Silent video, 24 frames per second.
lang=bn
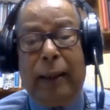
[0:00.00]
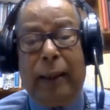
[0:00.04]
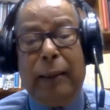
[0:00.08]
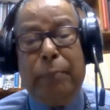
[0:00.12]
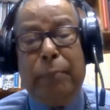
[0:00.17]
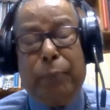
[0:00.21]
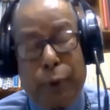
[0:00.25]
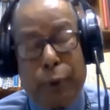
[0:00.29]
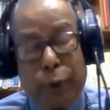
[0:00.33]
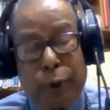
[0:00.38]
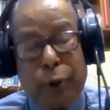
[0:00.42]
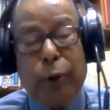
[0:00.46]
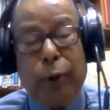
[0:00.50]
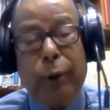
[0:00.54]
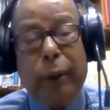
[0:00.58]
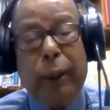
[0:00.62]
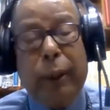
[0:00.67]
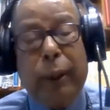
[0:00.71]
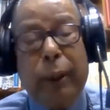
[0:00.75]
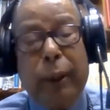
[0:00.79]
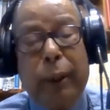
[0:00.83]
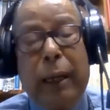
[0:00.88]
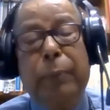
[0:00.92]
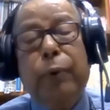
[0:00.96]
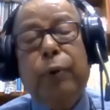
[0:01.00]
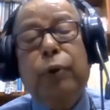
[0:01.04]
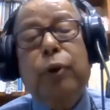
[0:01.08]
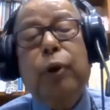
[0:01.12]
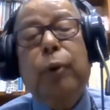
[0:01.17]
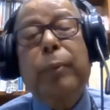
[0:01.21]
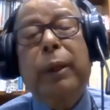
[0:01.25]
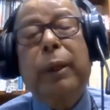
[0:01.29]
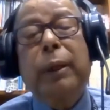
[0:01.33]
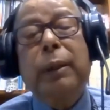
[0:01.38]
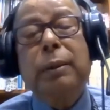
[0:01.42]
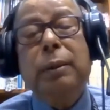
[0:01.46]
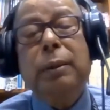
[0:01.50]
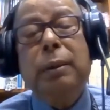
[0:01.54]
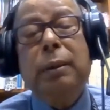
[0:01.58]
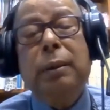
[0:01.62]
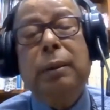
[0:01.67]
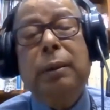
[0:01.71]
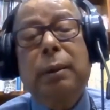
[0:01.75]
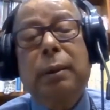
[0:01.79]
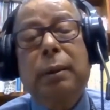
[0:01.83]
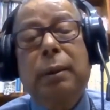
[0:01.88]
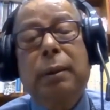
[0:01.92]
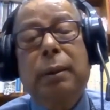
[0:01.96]
এই প্রসঙ্গে আমি প্রথমেই
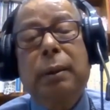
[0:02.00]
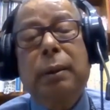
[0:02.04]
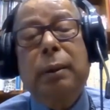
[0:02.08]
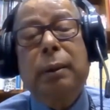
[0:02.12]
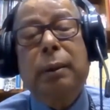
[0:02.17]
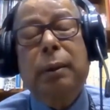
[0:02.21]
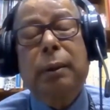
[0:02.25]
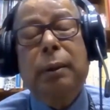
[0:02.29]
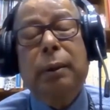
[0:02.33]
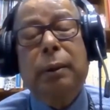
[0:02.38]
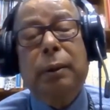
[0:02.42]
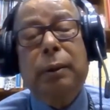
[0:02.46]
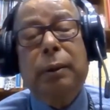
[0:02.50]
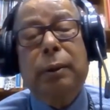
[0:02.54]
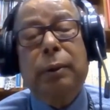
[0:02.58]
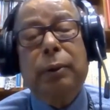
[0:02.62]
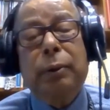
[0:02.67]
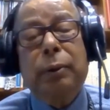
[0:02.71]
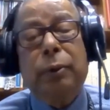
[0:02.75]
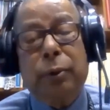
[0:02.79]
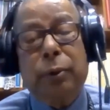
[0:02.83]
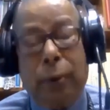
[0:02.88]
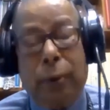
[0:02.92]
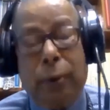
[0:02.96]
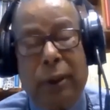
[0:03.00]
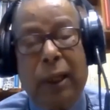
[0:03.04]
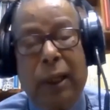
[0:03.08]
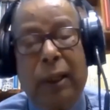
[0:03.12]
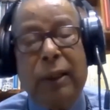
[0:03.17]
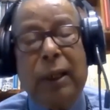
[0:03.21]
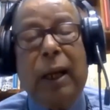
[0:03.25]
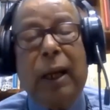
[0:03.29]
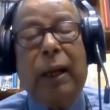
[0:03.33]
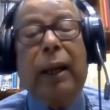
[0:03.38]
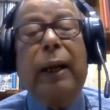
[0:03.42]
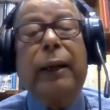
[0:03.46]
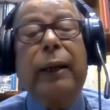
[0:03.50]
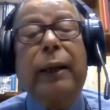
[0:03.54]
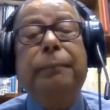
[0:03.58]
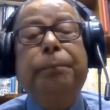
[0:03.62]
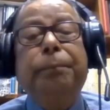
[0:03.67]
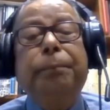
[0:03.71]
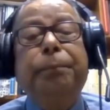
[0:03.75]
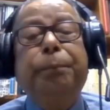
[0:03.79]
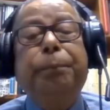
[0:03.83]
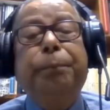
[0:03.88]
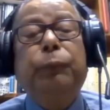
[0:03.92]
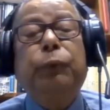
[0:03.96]
শ্রদ্ধা জানাই
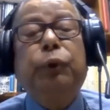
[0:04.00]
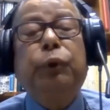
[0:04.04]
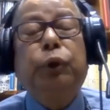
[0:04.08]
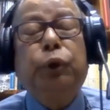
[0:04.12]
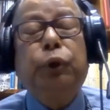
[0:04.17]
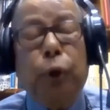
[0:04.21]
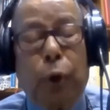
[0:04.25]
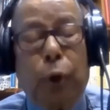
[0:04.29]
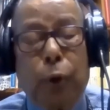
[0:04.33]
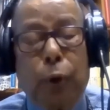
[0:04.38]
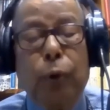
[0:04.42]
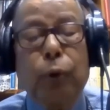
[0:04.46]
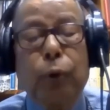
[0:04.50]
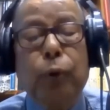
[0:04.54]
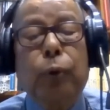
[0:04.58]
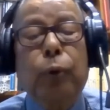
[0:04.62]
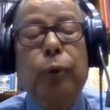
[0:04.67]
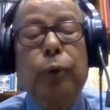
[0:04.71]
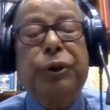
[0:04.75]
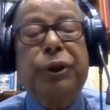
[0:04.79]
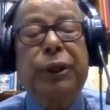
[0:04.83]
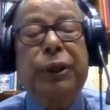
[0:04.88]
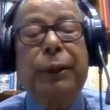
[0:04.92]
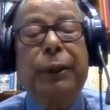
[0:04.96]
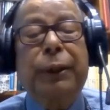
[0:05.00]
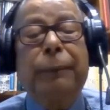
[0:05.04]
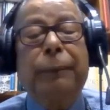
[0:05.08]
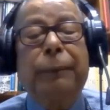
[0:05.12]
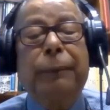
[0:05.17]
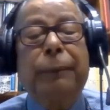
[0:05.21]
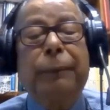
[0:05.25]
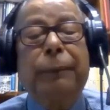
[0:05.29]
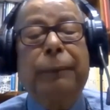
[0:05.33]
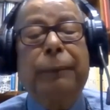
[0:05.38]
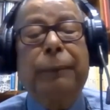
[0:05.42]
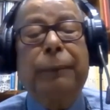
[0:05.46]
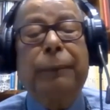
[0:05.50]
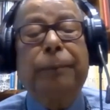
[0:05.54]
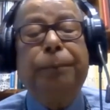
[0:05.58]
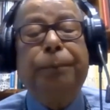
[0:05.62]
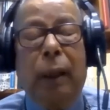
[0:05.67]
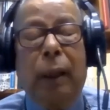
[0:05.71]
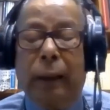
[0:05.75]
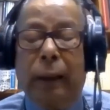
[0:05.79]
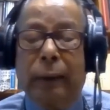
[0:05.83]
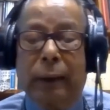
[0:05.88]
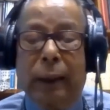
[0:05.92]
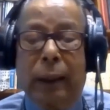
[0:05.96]
স্মরণ করছি
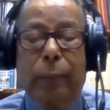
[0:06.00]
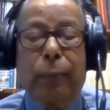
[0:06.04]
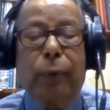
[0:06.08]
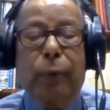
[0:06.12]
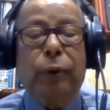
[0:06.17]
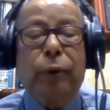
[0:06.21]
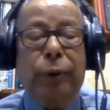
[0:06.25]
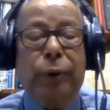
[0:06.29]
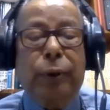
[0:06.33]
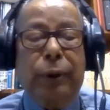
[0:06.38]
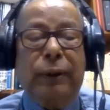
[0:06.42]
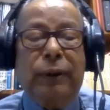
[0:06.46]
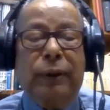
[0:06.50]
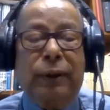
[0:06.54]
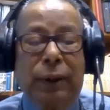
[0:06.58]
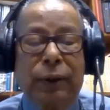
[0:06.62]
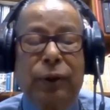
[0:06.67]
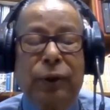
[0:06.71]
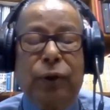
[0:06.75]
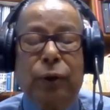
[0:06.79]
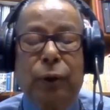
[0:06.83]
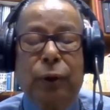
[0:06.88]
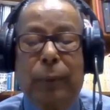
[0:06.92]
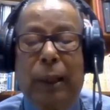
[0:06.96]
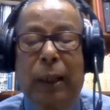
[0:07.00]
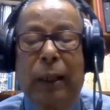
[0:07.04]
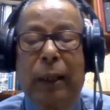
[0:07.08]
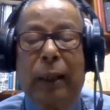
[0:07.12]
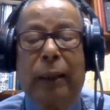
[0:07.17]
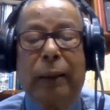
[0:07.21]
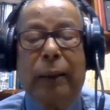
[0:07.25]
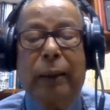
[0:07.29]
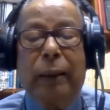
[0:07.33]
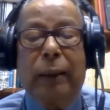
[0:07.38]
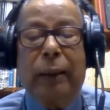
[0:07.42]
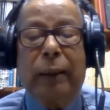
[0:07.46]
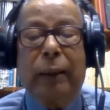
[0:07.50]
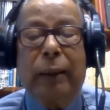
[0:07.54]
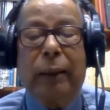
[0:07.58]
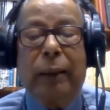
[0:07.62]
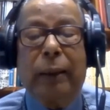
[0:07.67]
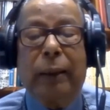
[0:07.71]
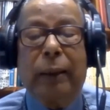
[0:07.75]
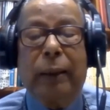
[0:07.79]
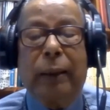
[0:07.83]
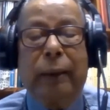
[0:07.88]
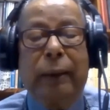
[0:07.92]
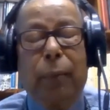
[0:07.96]
হাজার বছরের শ্রেষ্ঠ বাঙালি
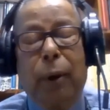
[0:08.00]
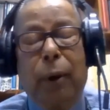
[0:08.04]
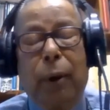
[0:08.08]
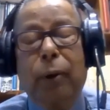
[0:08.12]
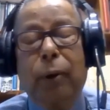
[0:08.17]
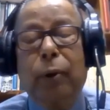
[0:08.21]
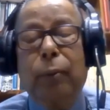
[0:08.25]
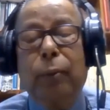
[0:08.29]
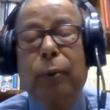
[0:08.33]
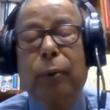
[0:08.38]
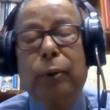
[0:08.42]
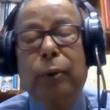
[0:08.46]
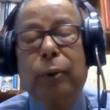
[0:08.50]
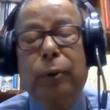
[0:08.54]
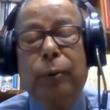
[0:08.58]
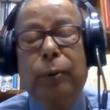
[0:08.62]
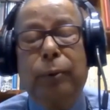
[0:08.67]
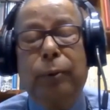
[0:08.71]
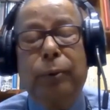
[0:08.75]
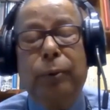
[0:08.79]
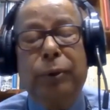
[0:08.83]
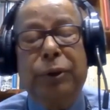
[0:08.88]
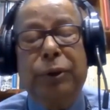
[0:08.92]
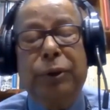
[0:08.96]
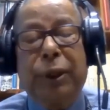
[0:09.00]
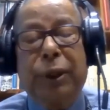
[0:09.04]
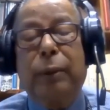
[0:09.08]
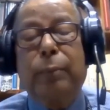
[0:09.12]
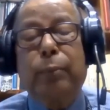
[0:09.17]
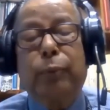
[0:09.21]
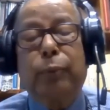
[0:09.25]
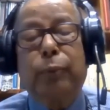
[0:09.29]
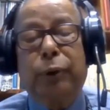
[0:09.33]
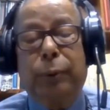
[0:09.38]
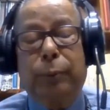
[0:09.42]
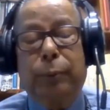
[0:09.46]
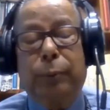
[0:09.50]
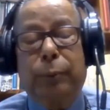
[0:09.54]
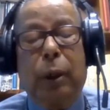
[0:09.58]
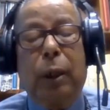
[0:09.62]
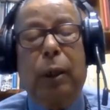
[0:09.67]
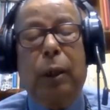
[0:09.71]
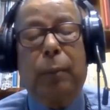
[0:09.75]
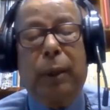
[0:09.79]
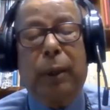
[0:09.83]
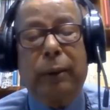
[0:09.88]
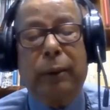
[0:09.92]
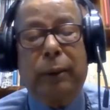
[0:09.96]
বঙ্গবন্ধু শেখ মুজিবুর
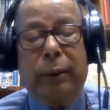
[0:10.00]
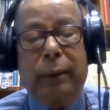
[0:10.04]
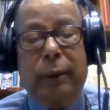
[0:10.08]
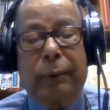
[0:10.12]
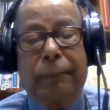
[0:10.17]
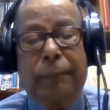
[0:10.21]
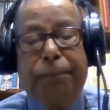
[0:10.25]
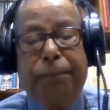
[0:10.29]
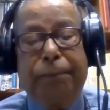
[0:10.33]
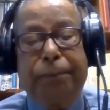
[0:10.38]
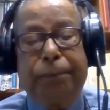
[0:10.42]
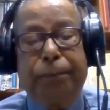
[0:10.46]
রহমানকে